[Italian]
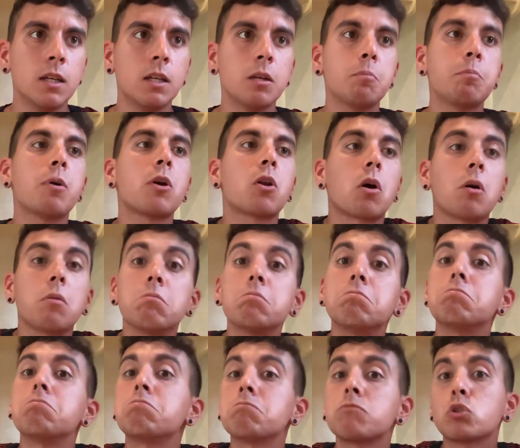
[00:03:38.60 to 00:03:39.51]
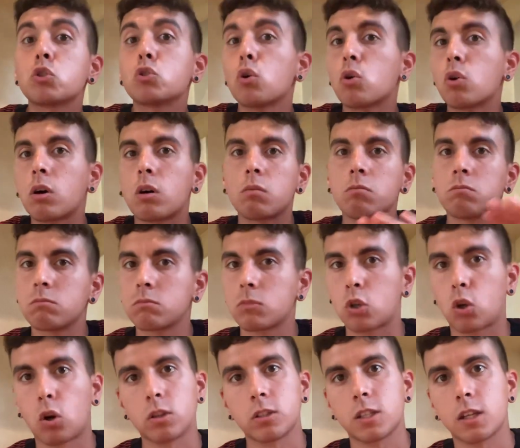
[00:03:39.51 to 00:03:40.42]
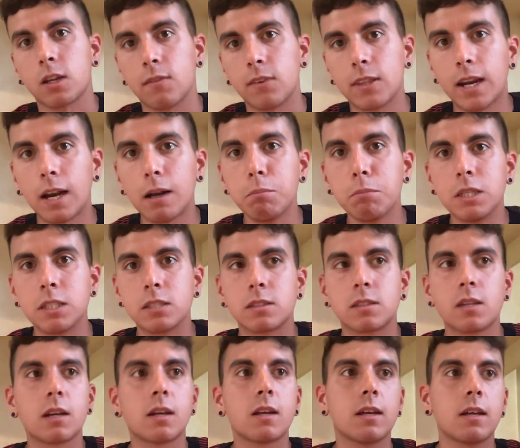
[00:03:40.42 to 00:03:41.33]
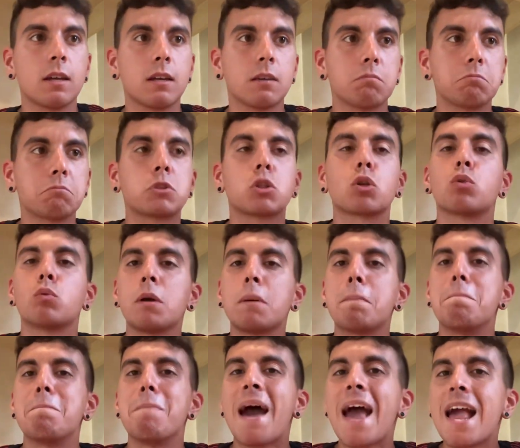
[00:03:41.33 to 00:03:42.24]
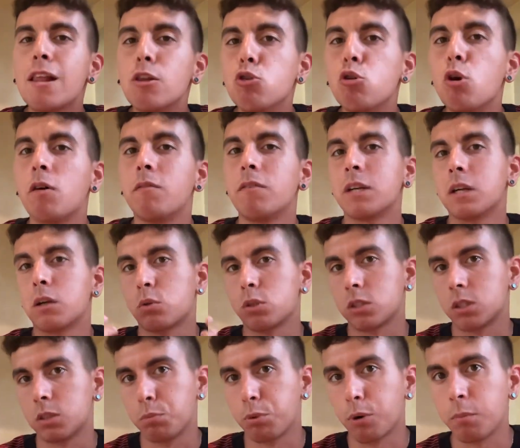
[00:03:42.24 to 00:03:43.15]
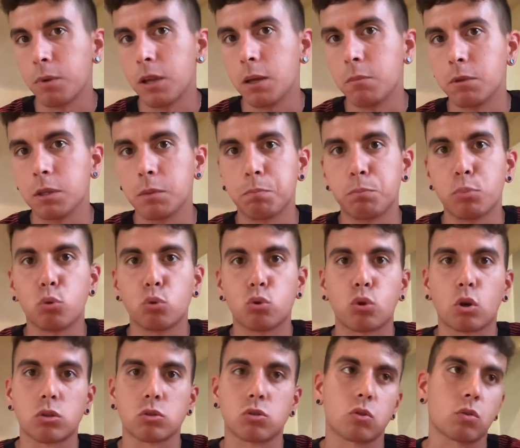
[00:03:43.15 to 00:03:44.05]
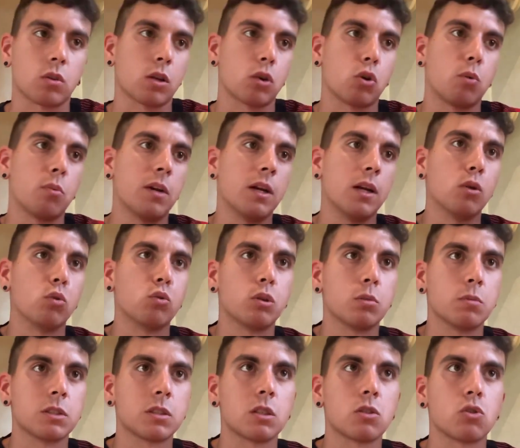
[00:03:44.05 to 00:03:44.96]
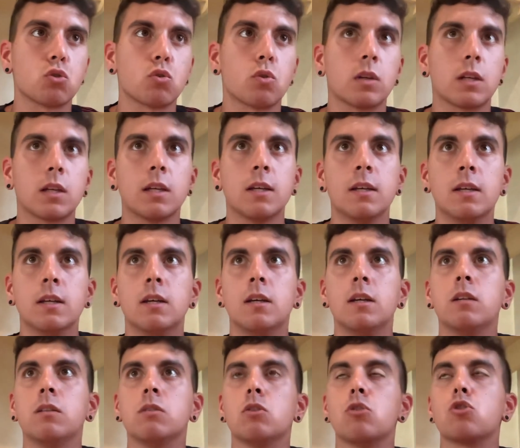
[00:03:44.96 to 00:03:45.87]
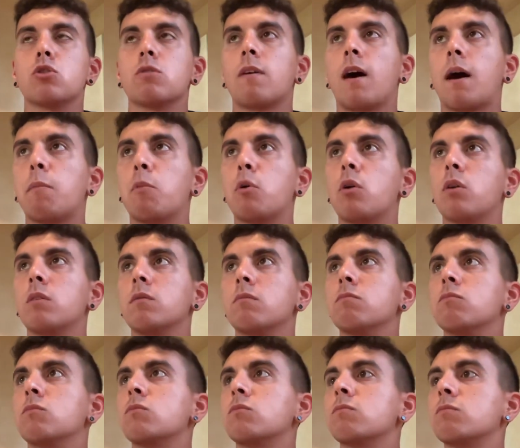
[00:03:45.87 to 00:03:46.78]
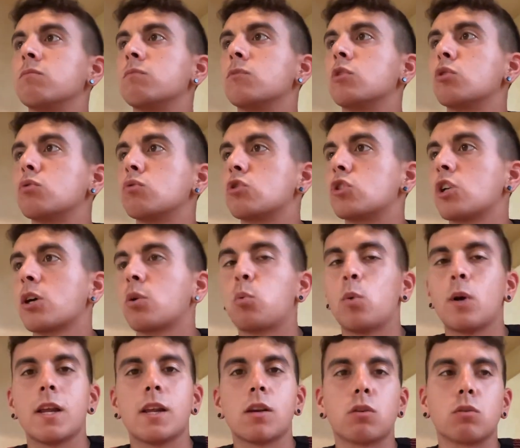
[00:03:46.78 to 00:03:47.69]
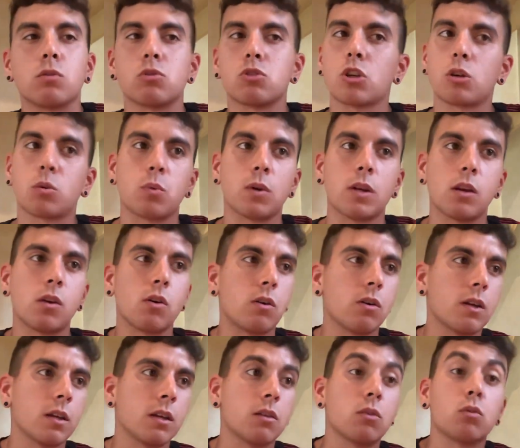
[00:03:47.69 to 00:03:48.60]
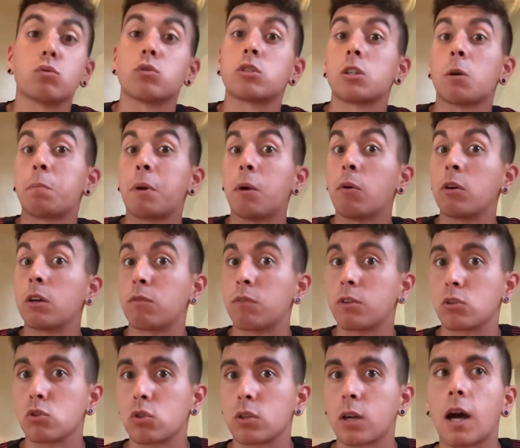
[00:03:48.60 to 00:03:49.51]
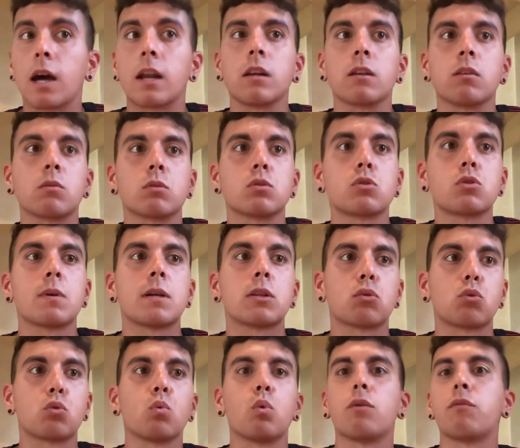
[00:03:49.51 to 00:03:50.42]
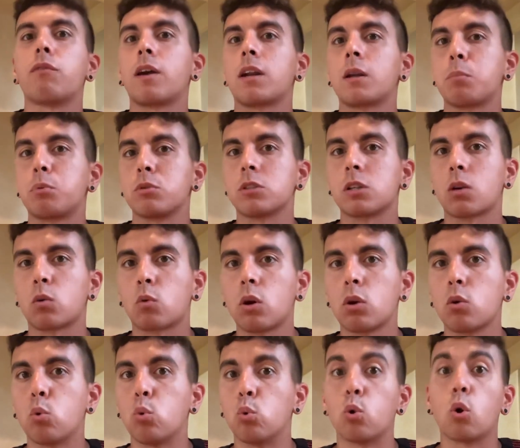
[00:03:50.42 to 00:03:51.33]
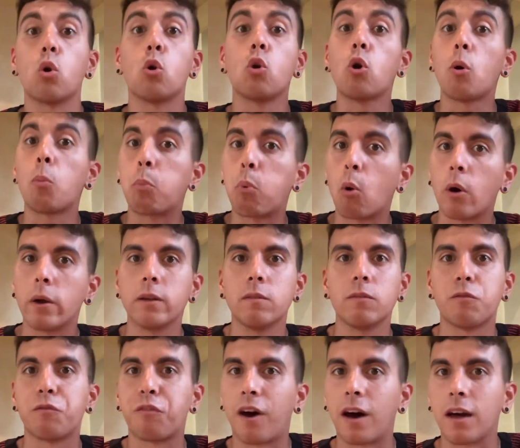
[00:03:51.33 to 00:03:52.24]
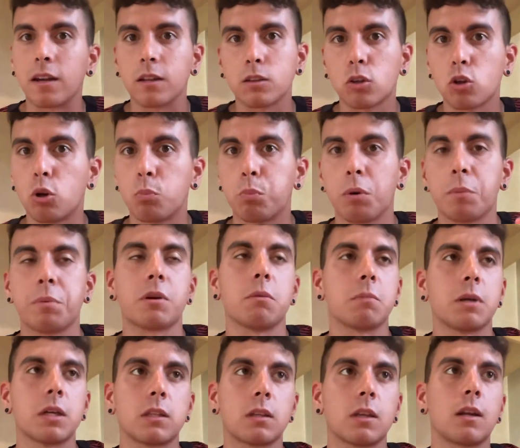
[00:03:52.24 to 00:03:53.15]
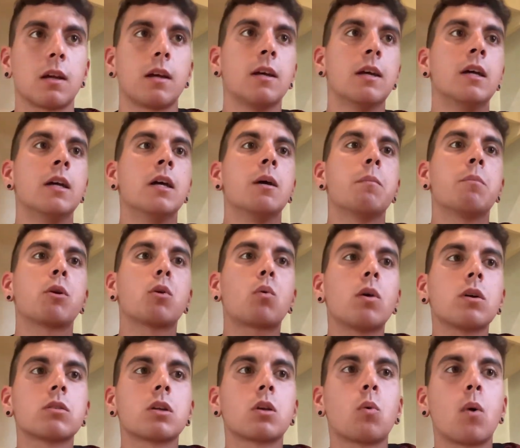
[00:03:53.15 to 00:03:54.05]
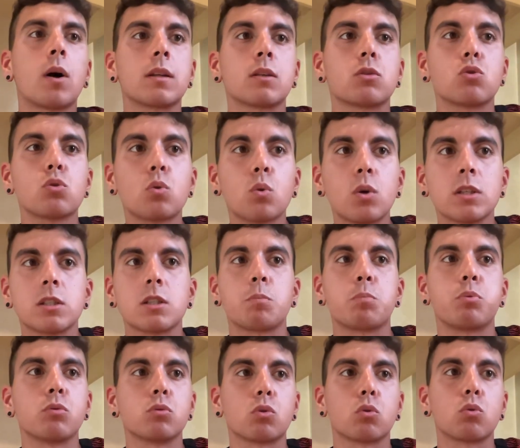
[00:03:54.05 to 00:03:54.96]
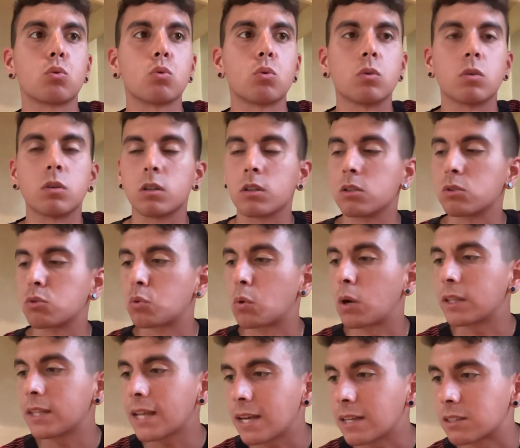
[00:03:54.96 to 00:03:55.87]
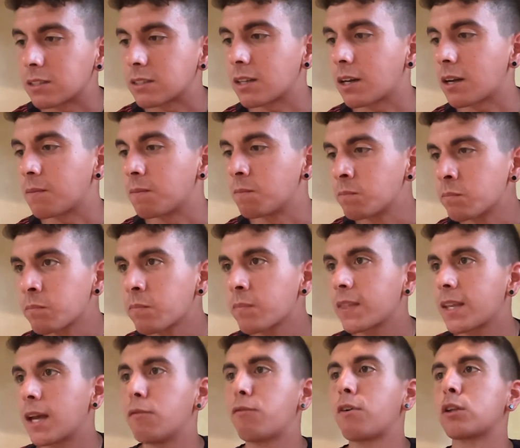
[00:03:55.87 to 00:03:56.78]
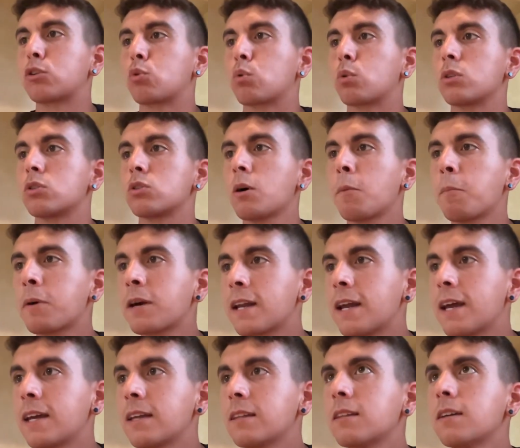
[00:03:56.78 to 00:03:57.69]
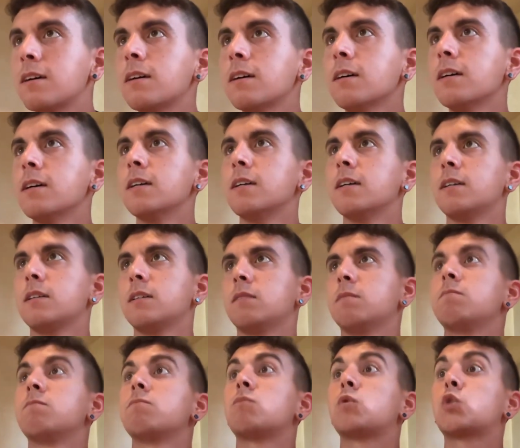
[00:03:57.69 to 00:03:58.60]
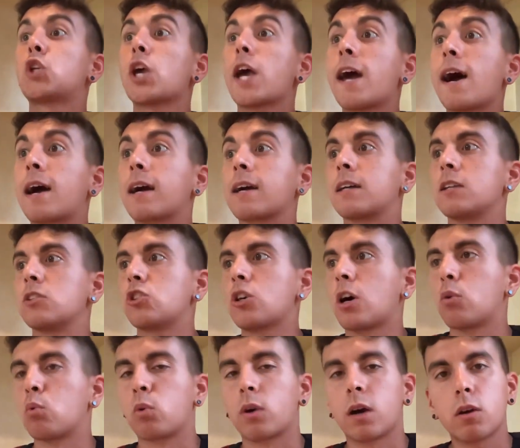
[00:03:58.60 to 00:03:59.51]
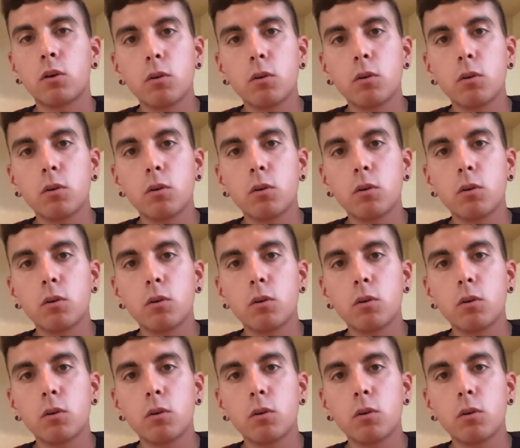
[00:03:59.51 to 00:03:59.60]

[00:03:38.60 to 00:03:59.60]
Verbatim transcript: però sono cose che vedrà il mister e secondo me è meglio avere questi problemi piuttosto che come nelle ultime stagioni dicevamo mm, non c'è quello, non c'è quello e non sappiamo chi far giocare. In questo momento tu vuoi far riposare qualcuno, lo puoi fare, te lo puoi permettere. Per quanto riguarda Ciuquese, appunto tu eh, sulla destra hai fatto questo upgrade, c'è anche già Luca